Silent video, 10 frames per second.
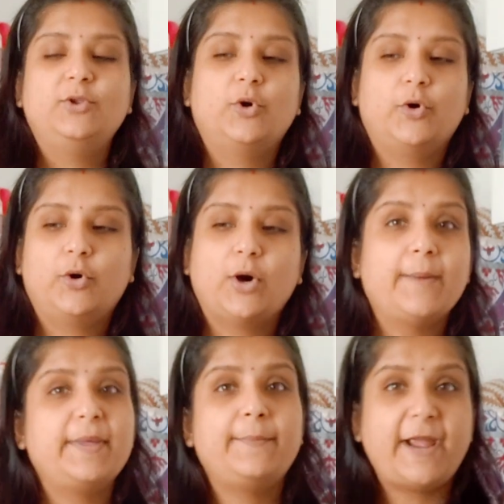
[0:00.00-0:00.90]
तो
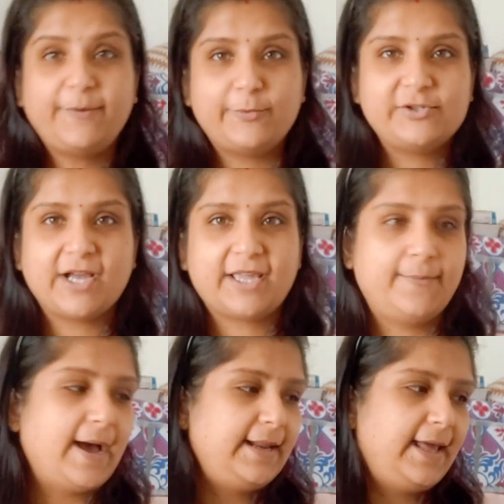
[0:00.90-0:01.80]
अभी पेट पूजा की
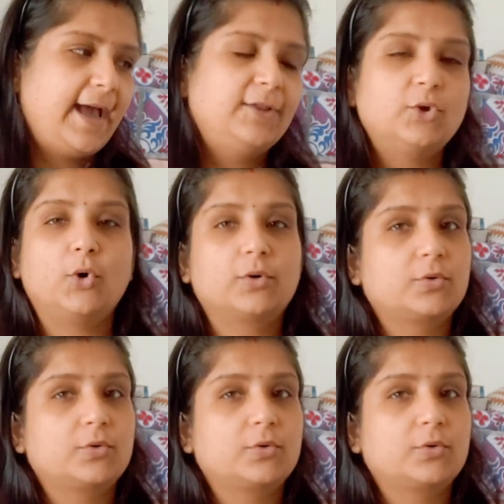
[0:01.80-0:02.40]
बारी है तो